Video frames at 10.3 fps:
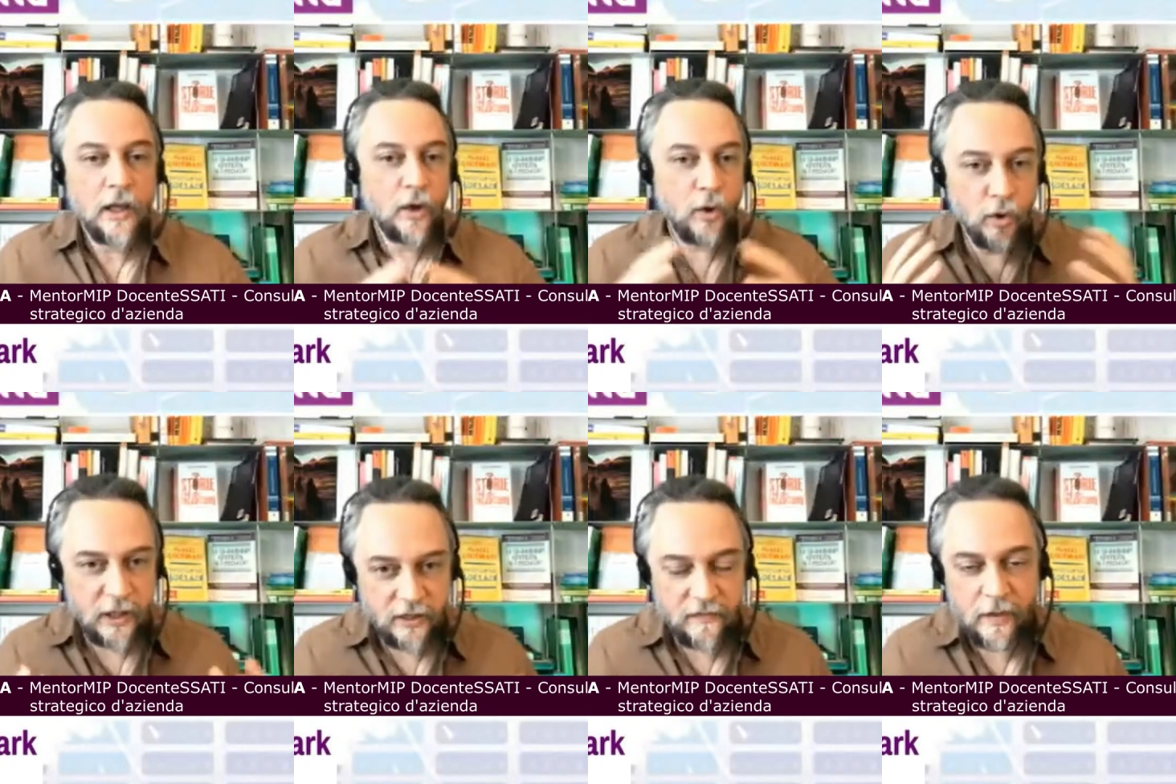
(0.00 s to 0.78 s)

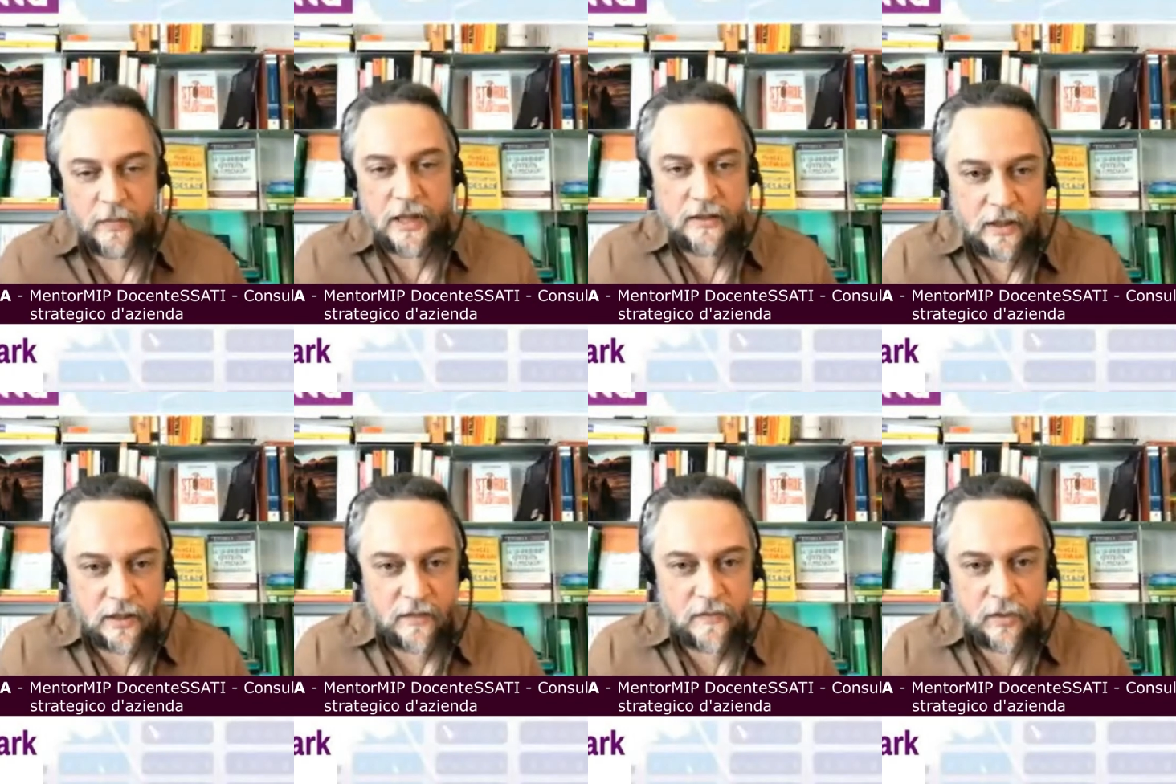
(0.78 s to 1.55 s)
collettivamente e
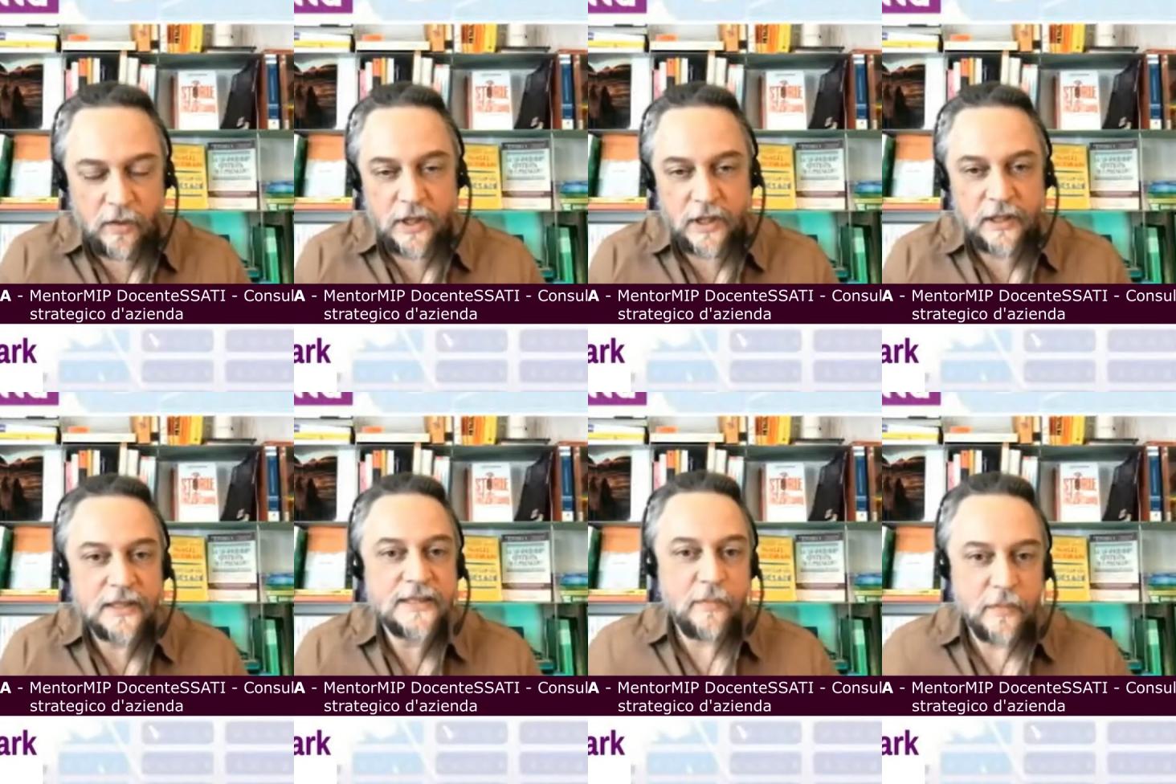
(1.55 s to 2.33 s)
individualmente
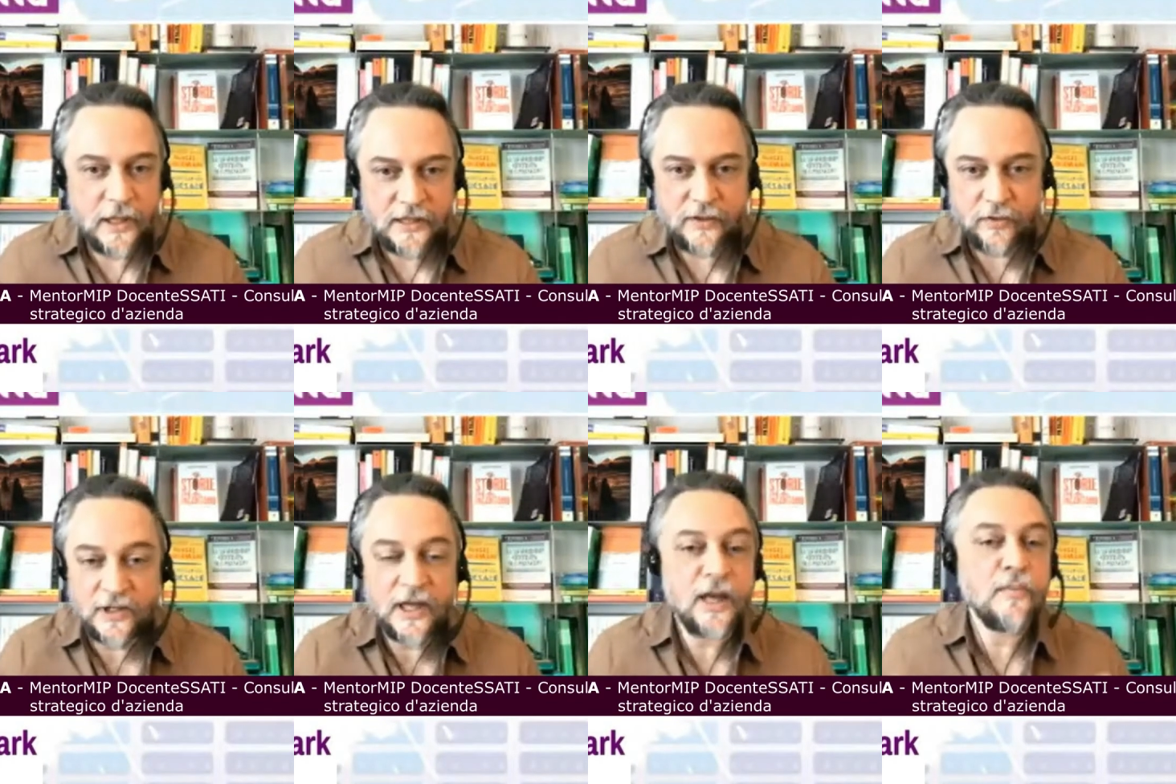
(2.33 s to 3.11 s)
si è messo,
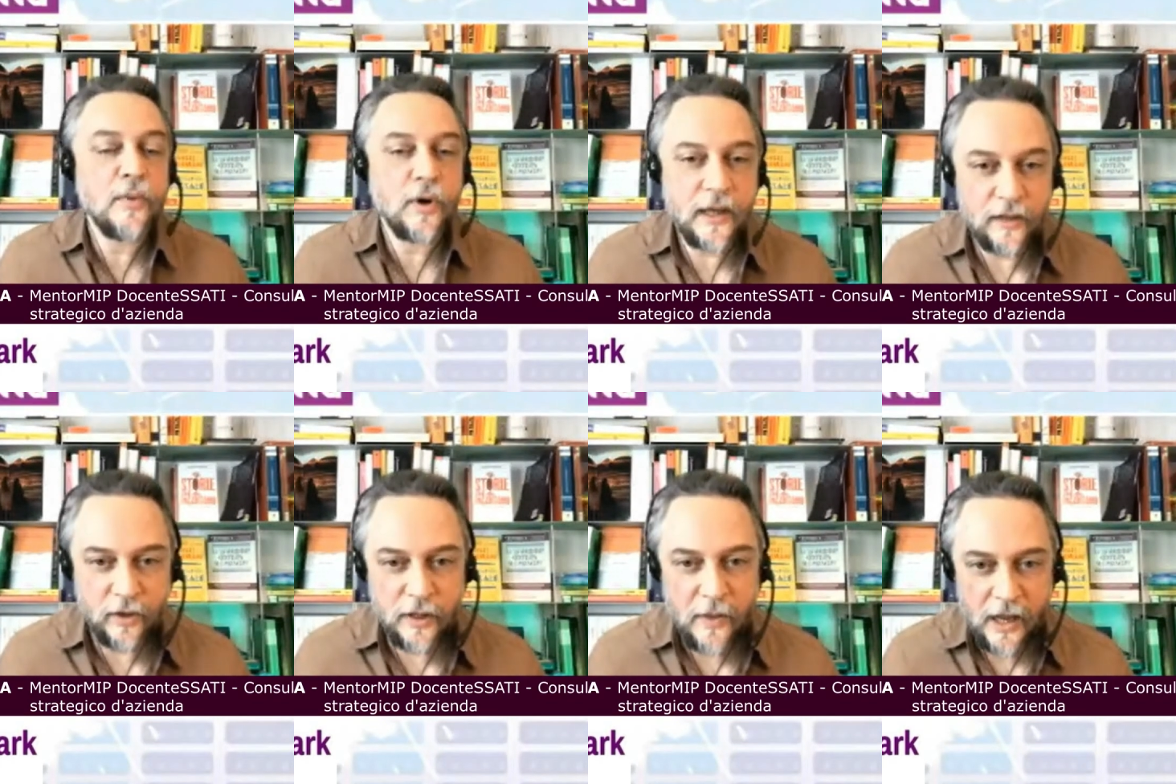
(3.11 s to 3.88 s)
si è rimboccato
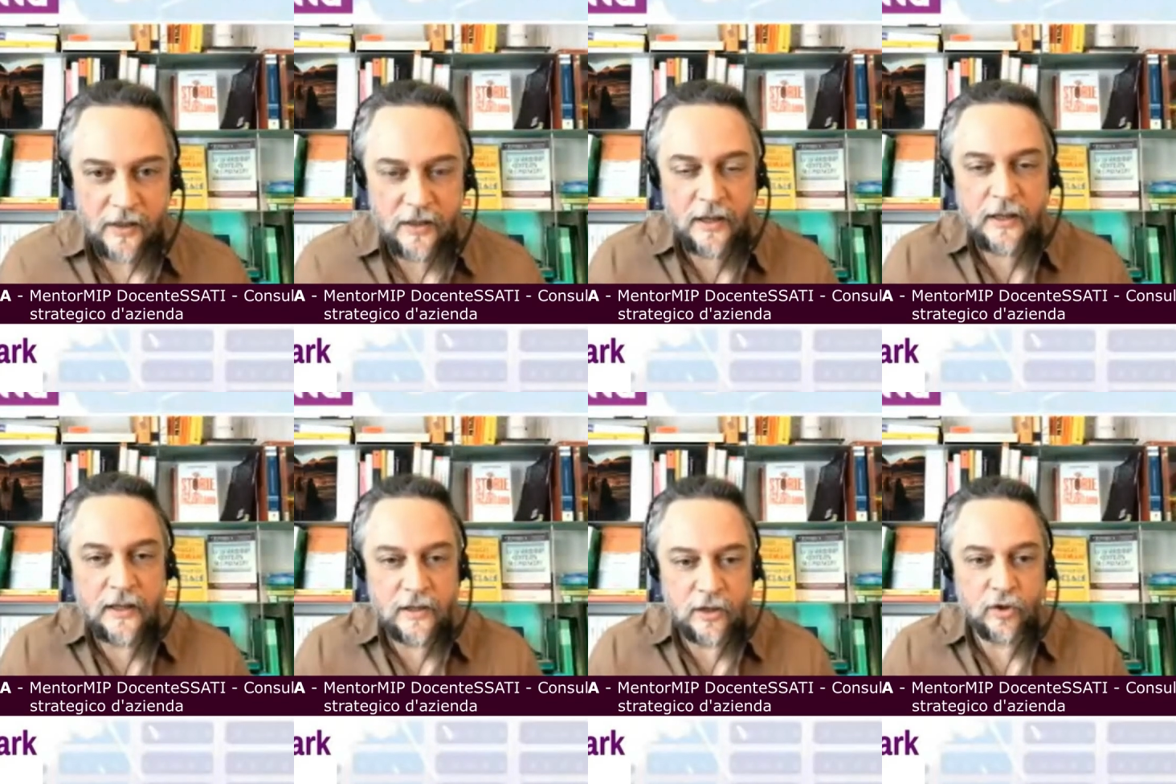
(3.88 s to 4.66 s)
le maniche e ha
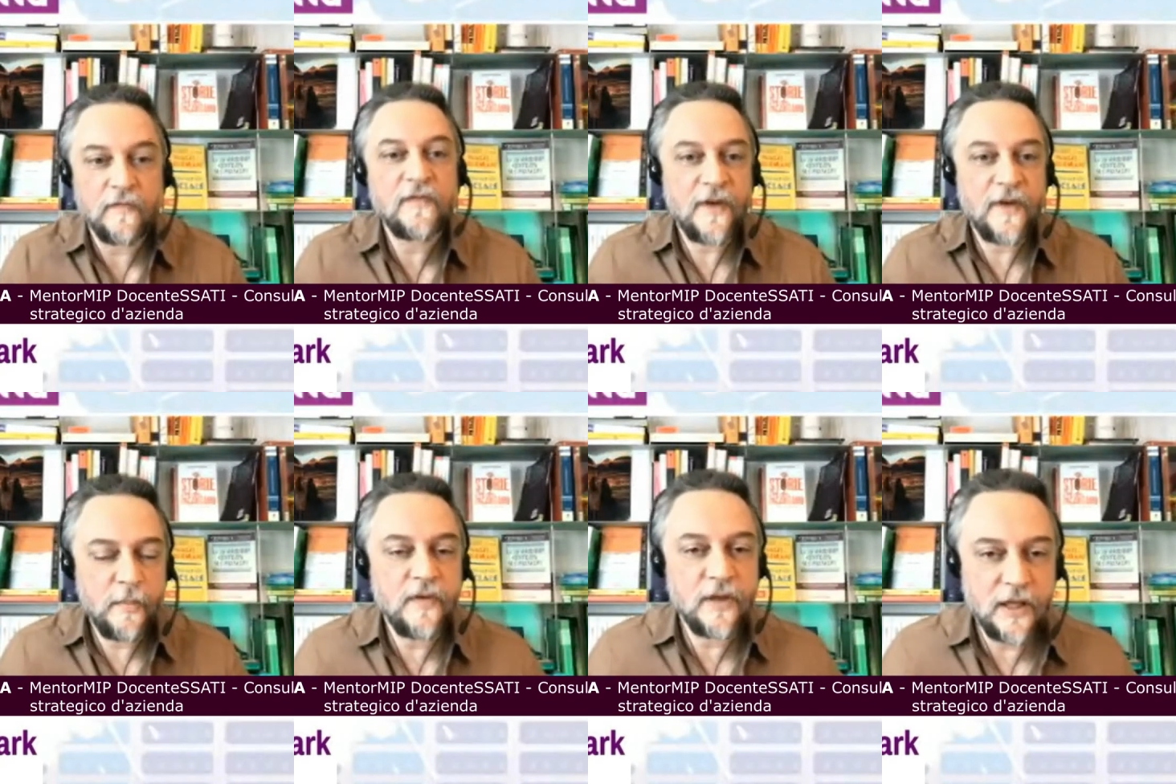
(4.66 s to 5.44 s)
detto
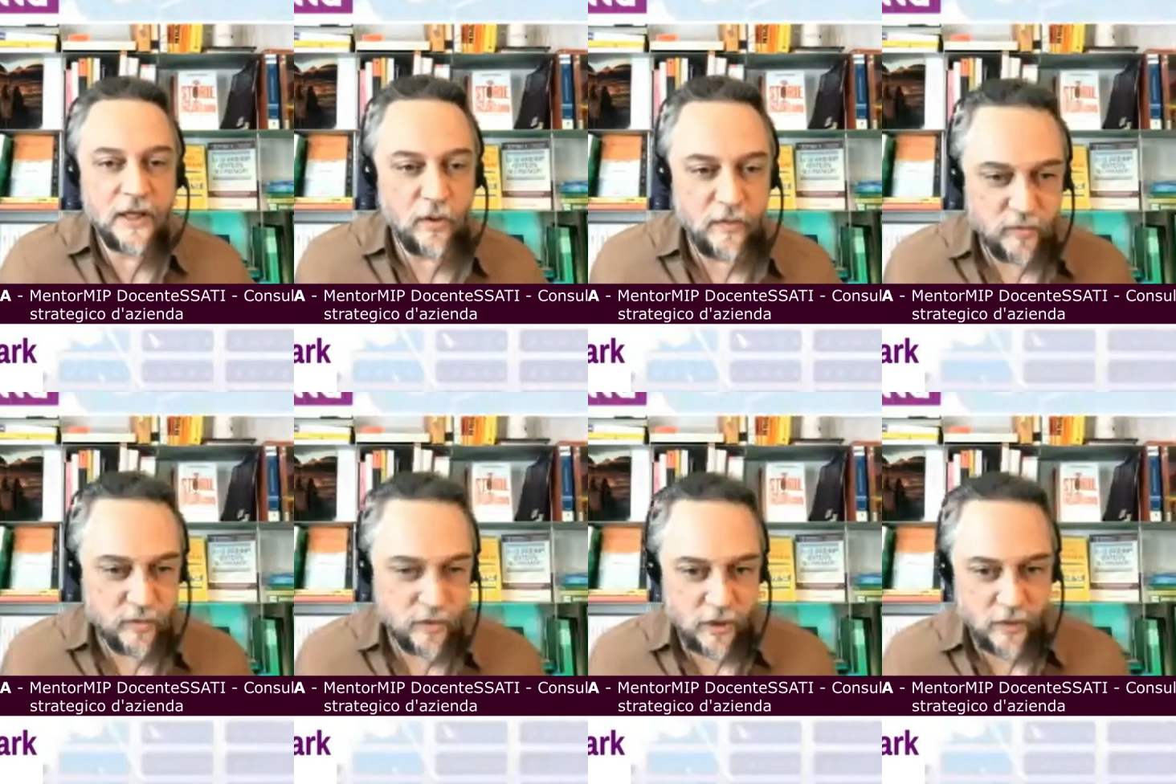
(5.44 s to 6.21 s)
fammi vedere come
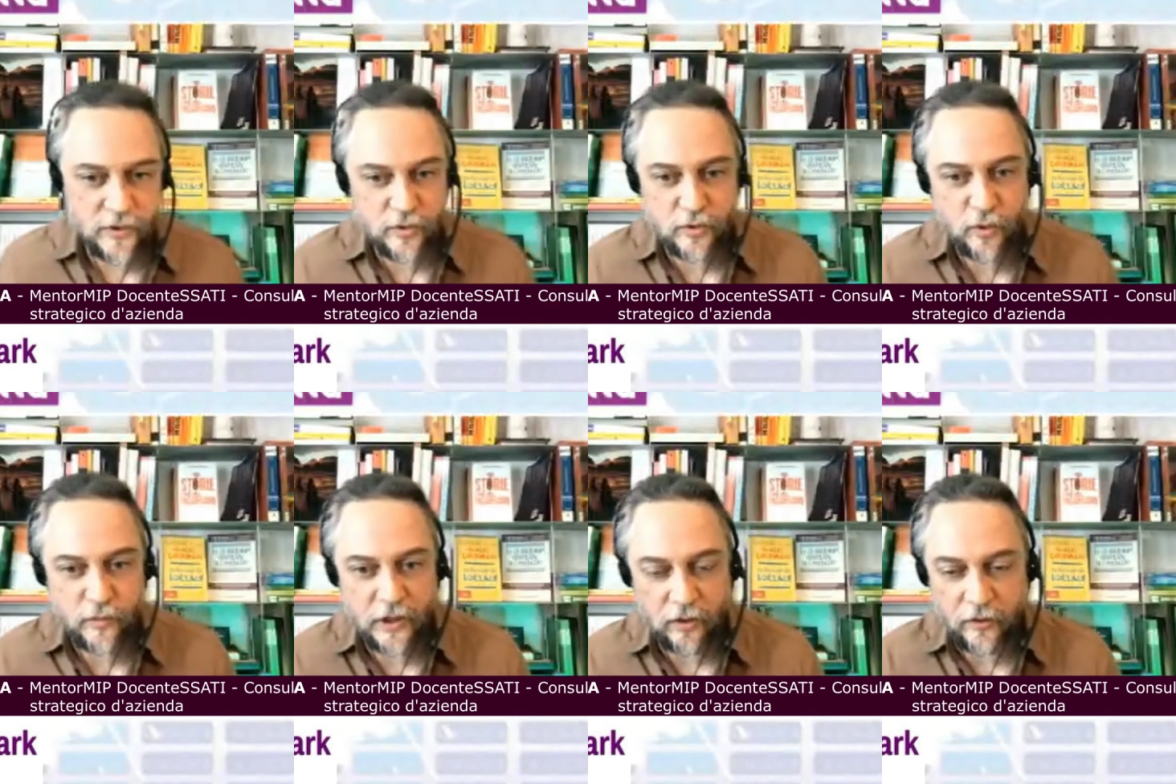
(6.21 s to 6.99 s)
funziona questo
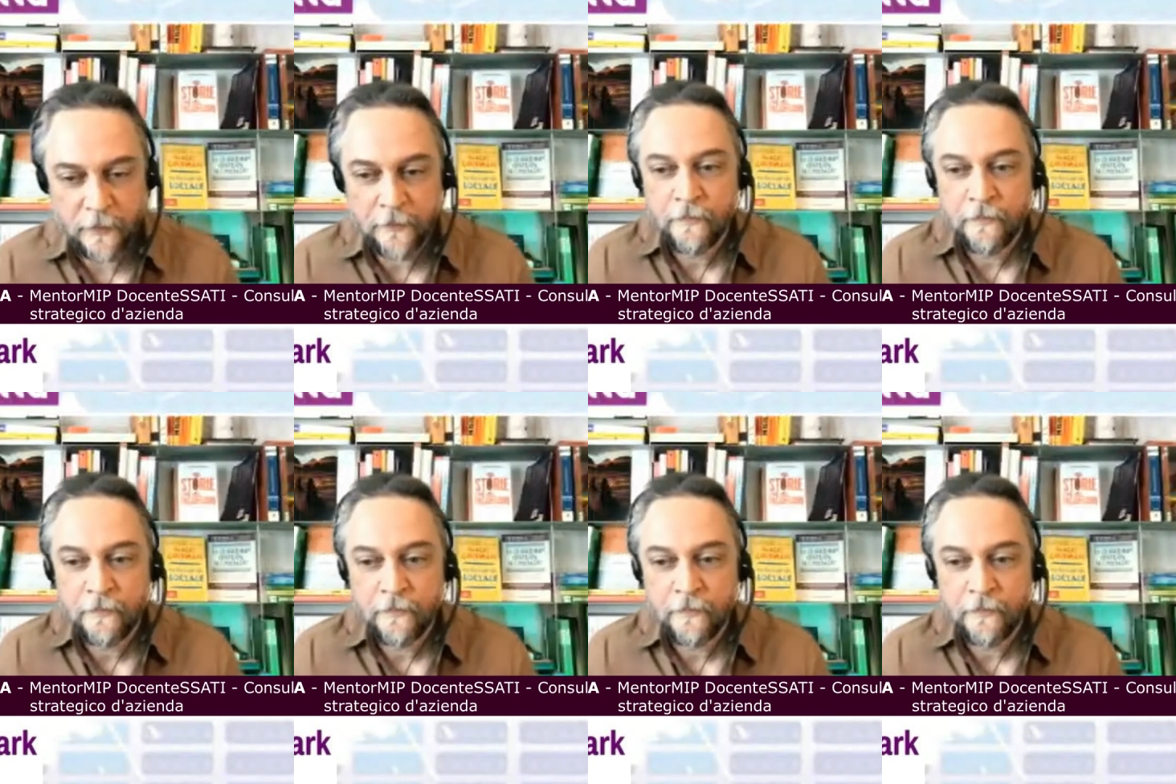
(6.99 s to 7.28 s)
strumento.